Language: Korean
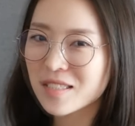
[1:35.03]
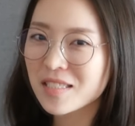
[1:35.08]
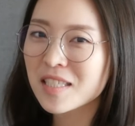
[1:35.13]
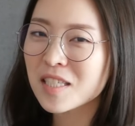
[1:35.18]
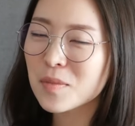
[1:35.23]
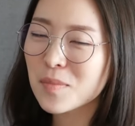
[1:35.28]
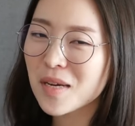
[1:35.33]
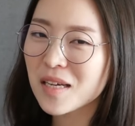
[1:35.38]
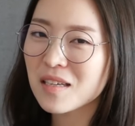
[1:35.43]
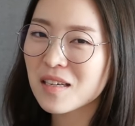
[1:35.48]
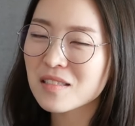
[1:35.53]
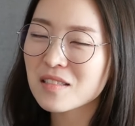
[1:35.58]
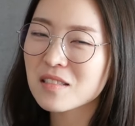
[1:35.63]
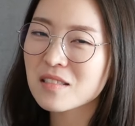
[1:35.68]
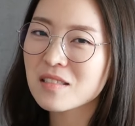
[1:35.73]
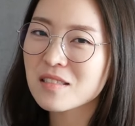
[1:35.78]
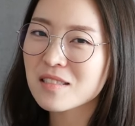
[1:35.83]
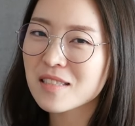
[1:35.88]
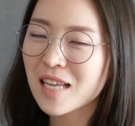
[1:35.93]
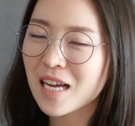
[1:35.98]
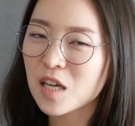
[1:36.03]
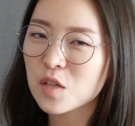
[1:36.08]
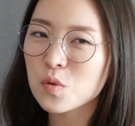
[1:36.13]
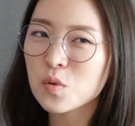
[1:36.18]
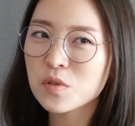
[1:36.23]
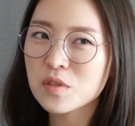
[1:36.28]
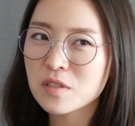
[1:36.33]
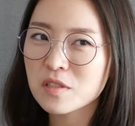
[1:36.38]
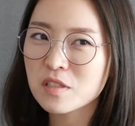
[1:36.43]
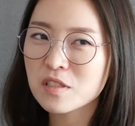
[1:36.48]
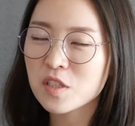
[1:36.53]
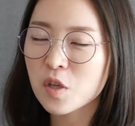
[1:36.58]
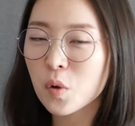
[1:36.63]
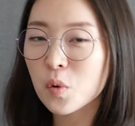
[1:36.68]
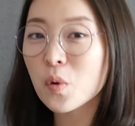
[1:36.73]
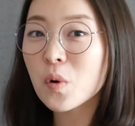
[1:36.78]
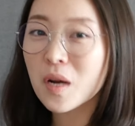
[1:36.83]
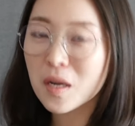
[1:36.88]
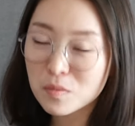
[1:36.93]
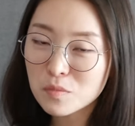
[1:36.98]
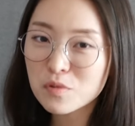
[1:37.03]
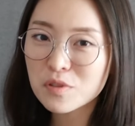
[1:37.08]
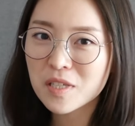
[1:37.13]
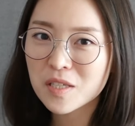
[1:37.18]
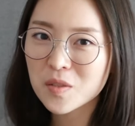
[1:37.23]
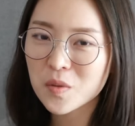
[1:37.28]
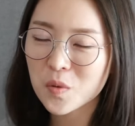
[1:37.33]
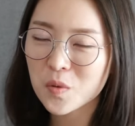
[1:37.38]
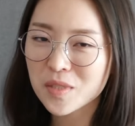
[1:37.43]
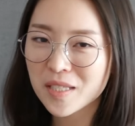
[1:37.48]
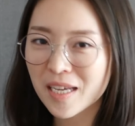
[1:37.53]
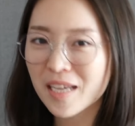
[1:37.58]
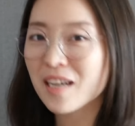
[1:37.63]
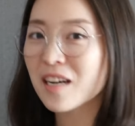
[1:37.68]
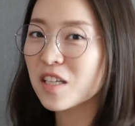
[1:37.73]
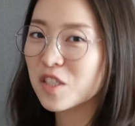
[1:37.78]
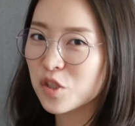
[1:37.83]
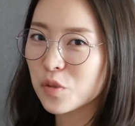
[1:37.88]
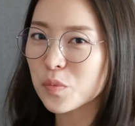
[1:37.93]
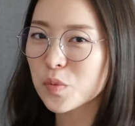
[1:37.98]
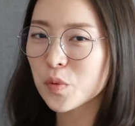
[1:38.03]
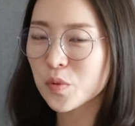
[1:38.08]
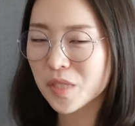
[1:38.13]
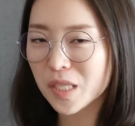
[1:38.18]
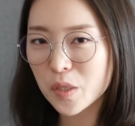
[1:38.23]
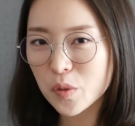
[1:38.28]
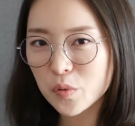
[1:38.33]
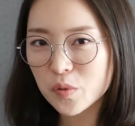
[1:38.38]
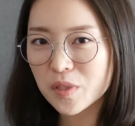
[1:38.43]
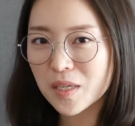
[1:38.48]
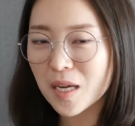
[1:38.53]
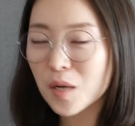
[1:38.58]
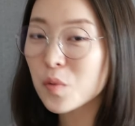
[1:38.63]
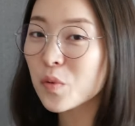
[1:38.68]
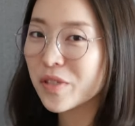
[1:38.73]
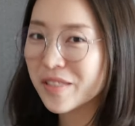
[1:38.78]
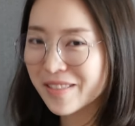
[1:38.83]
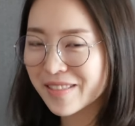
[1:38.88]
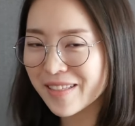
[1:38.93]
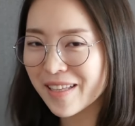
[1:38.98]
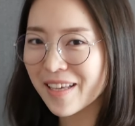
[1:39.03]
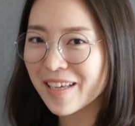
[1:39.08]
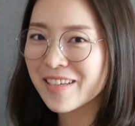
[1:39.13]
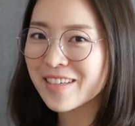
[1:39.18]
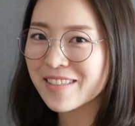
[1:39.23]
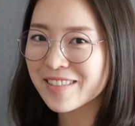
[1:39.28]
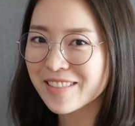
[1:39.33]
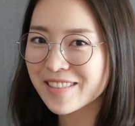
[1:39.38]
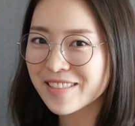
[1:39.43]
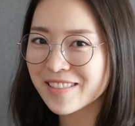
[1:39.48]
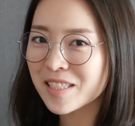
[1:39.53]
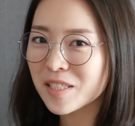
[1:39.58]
스키마라는 단어는 여러 학문에서 다양한 의미로 사용을 하고 있는데요.